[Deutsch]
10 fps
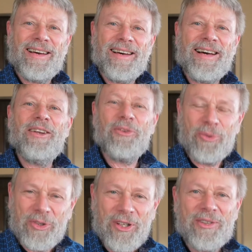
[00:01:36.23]
Alles
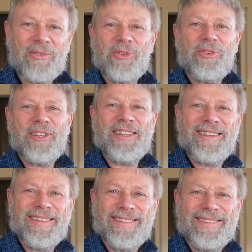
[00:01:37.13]
Gute wünsche ich
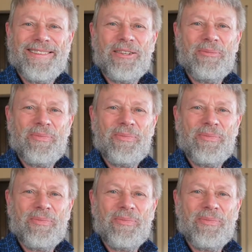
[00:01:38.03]
Ihnen.